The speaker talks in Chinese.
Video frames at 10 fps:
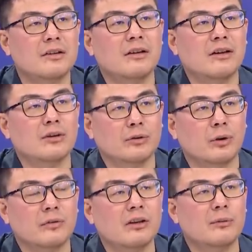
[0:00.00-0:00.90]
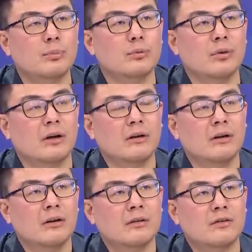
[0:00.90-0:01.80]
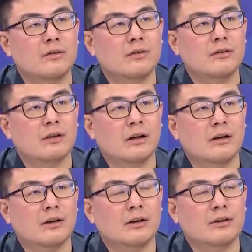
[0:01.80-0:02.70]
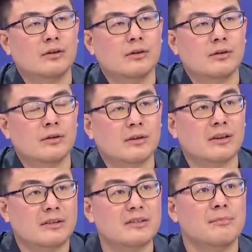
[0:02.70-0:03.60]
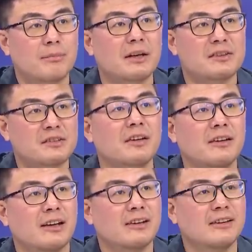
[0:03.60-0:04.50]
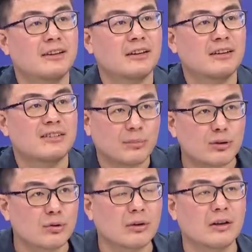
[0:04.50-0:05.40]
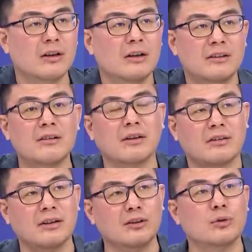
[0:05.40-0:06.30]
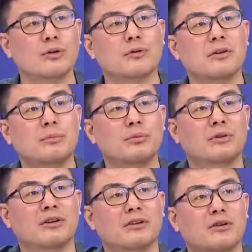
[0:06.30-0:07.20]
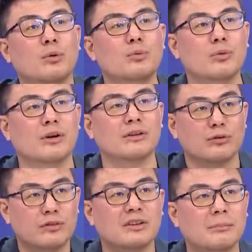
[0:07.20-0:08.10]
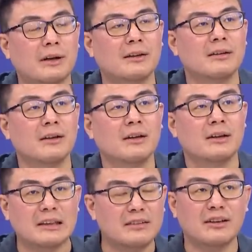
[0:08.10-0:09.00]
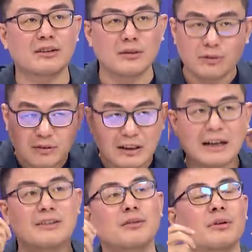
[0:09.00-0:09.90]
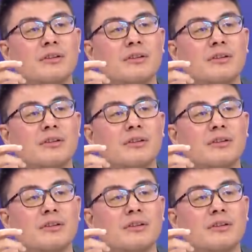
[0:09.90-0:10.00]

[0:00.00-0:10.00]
今天哦，农业部哦是呃那个警备森严，怎么说？今天早上很多农业部的公务员哦去上班，以前哦就是大家因